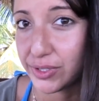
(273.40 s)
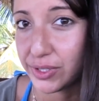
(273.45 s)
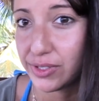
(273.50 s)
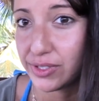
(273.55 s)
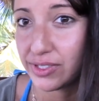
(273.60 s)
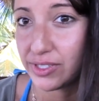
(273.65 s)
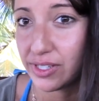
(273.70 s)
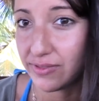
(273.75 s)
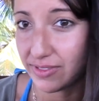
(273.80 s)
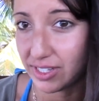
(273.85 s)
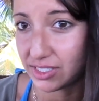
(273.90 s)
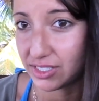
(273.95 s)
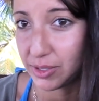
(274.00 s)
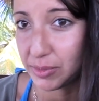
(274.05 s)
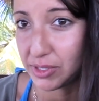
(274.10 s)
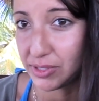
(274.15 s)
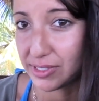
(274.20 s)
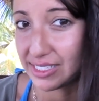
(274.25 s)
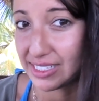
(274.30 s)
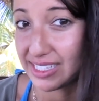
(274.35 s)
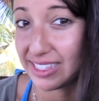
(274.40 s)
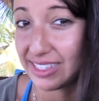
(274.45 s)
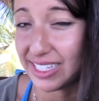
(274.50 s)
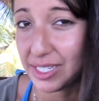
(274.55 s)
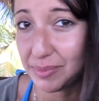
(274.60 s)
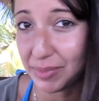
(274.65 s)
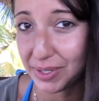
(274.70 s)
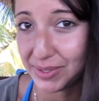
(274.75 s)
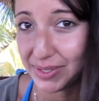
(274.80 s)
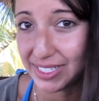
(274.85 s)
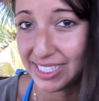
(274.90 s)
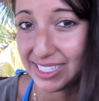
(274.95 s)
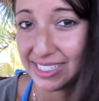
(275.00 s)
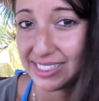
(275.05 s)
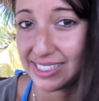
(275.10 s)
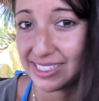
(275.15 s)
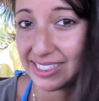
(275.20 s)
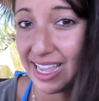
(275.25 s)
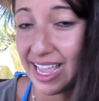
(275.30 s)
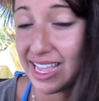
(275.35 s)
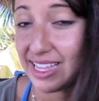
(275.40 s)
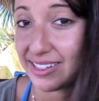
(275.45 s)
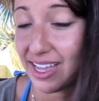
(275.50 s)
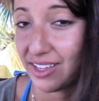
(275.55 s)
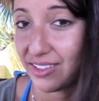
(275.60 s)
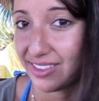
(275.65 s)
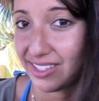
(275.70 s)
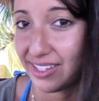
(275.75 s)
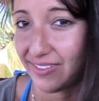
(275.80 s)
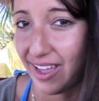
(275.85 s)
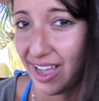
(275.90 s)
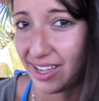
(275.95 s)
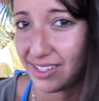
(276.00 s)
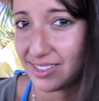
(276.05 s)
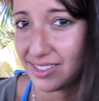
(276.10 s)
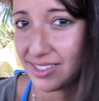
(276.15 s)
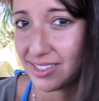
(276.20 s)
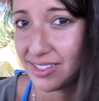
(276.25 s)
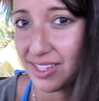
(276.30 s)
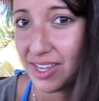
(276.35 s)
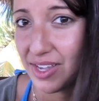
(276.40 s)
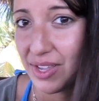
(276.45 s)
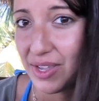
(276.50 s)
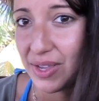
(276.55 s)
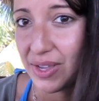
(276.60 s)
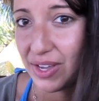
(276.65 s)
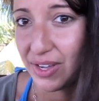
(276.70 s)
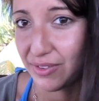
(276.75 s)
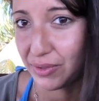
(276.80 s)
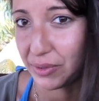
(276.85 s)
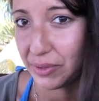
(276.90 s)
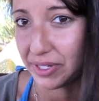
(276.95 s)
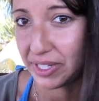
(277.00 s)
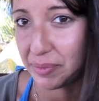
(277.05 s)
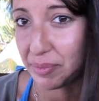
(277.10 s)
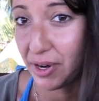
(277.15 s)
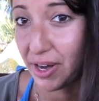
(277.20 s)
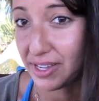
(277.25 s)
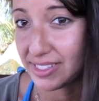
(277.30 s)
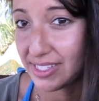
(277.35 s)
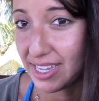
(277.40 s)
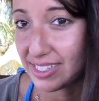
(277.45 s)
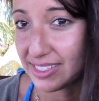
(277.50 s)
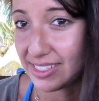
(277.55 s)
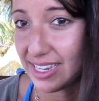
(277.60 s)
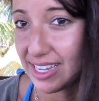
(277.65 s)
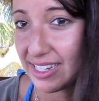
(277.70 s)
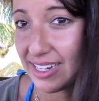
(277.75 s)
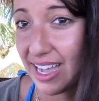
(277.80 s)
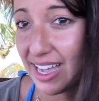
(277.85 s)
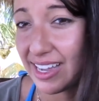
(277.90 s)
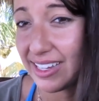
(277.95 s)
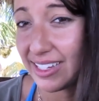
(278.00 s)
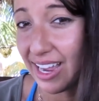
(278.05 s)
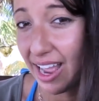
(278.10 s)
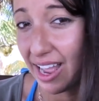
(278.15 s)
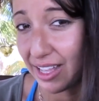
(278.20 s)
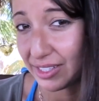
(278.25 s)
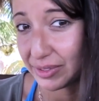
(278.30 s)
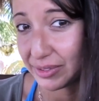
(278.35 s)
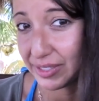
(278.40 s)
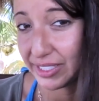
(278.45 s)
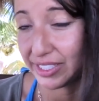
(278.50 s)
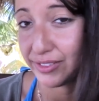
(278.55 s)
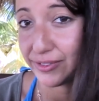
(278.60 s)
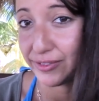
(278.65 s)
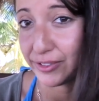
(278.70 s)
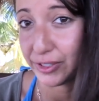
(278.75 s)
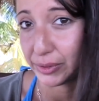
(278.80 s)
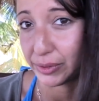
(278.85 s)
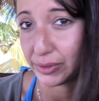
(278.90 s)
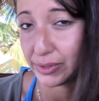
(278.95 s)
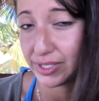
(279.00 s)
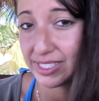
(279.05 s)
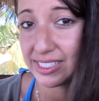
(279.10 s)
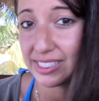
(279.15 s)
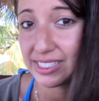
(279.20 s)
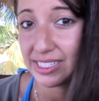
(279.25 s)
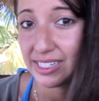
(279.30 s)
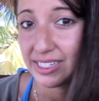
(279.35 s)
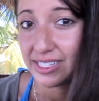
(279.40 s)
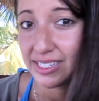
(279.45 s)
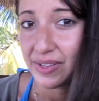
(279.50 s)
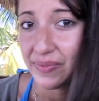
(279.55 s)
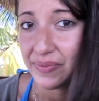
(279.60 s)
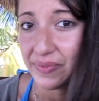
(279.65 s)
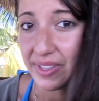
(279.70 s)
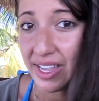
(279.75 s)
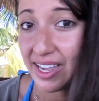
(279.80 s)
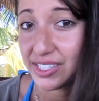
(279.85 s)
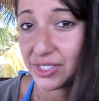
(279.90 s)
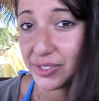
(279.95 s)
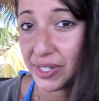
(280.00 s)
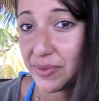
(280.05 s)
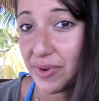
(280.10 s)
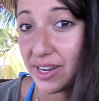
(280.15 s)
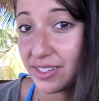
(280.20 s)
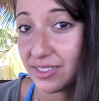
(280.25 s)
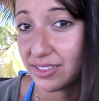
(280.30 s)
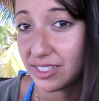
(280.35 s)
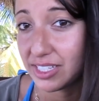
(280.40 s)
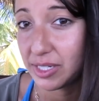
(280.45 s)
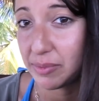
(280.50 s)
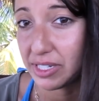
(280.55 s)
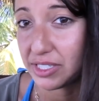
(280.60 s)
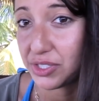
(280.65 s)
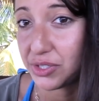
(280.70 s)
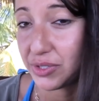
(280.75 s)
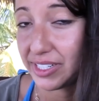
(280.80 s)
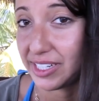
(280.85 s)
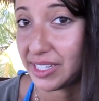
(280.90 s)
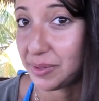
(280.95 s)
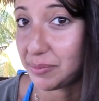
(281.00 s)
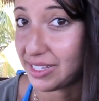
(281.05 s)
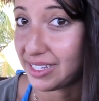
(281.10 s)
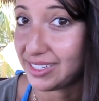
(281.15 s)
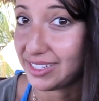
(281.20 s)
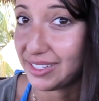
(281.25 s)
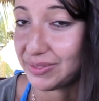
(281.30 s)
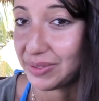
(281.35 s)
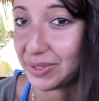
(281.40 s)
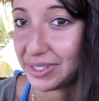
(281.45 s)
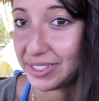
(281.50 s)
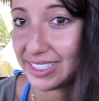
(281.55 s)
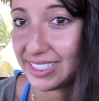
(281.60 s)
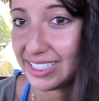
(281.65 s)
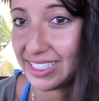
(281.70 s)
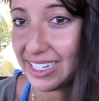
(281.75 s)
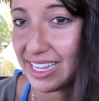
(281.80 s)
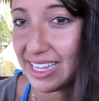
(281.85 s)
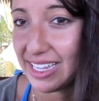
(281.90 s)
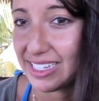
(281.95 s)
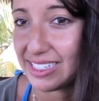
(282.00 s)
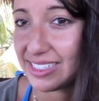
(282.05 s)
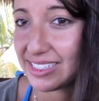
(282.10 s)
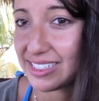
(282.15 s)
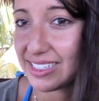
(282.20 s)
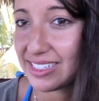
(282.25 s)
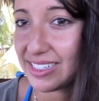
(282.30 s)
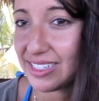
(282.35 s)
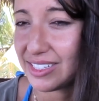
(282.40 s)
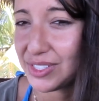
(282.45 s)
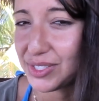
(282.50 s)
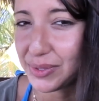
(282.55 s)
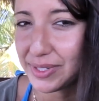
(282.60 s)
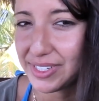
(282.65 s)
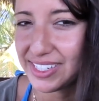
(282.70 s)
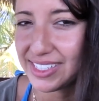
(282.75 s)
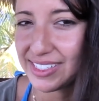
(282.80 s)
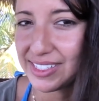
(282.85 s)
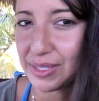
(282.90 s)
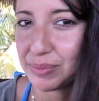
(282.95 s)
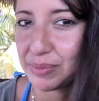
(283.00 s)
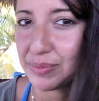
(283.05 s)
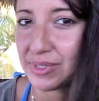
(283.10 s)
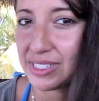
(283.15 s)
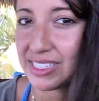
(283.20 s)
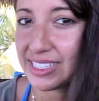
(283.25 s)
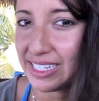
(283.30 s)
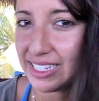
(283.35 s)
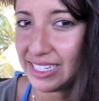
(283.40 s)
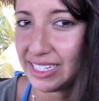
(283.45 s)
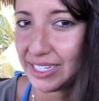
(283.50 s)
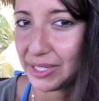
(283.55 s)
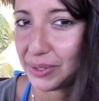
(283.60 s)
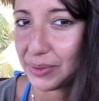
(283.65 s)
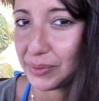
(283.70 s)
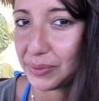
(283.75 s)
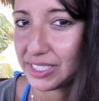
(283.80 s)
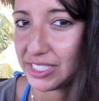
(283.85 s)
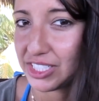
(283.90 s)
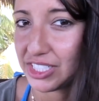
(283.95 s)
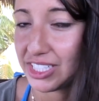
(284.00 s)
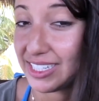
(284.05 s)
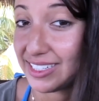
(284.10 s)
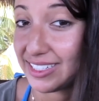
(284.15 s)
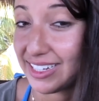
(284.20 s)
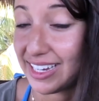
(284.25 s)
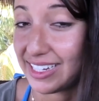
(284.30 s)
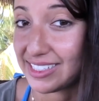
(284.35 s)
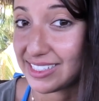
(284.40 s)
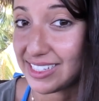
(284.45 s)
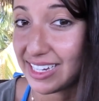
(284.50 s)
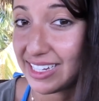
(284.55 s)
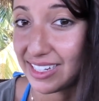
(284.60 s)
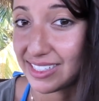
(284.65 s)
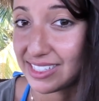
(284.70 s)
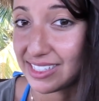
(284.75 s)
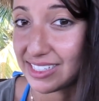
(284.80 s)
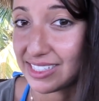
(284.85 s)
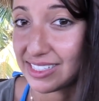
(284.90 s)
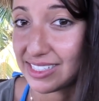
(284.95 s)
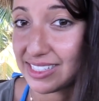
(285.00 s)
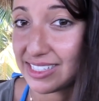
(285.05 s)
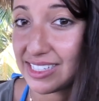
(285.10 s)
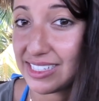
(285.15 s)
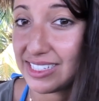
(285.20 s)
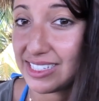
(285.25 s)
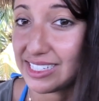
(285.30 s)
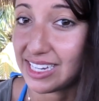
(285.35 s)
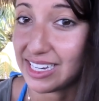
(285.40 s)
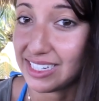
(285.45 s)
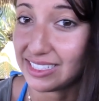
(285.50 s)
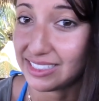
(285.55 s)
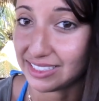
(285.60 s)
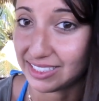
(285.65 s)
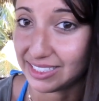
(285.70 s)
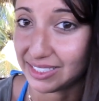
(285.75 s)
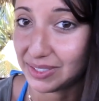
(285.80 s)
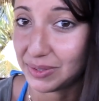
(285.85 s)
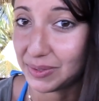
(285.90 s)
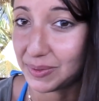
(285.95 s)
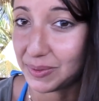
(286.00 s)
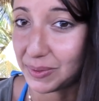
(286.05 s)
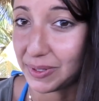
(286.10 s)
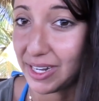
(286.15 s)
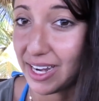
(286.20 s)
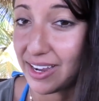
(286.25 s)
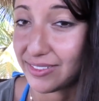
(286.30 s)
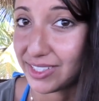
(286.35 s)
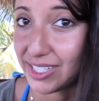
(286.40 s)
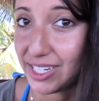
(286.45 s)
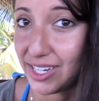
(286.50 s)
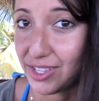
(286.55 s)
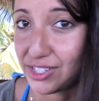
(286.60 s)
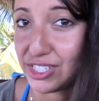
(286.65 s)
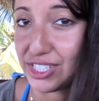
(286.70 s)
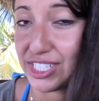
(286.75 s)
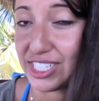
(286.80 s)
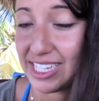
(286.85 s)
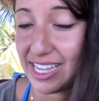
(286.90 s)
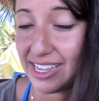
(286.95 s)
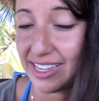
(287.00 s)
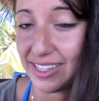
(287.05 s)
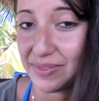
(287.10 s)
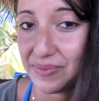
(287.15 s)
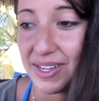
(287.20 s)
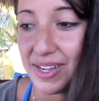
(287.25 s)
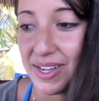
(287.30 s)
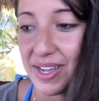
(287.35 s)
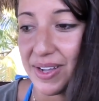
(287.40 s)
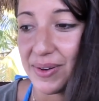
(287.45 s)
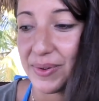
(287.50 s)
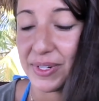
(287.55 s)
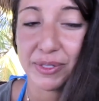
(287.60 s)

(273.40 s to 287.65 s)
Tidur memengaruhi proses metabolisme Anda jadi pastikan untuk tidur 7 hingga 8 jam per 24 jam untuk membantu tubuh Anda beristirahat, memperbaiki diri, rileks, dan pulih.